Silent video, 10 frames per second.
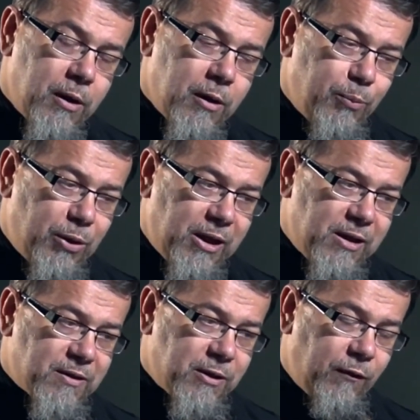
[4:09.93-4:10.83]

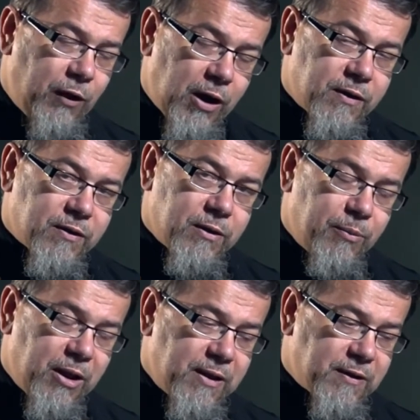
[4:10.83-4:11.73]
благословляться,
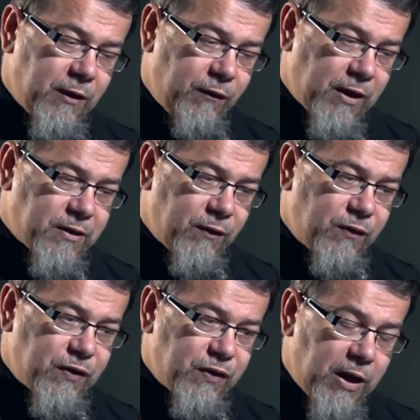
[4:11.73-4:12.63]
благословятся
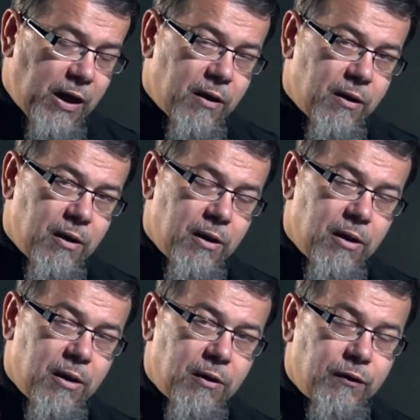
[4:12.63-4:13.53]
все
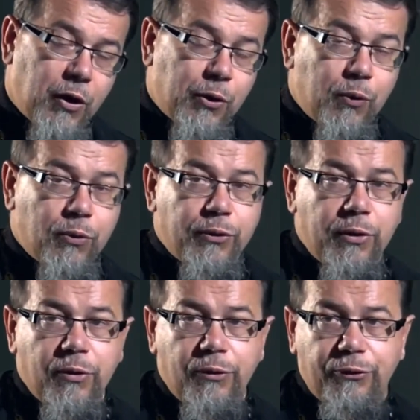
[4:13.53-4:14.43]

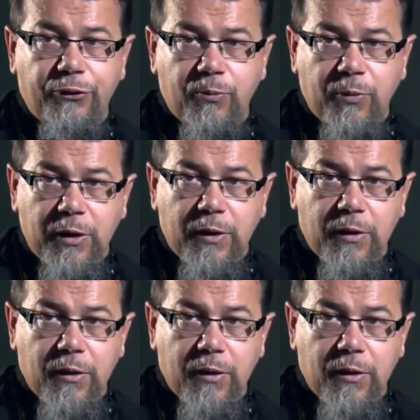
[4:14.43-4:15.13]
народы земли.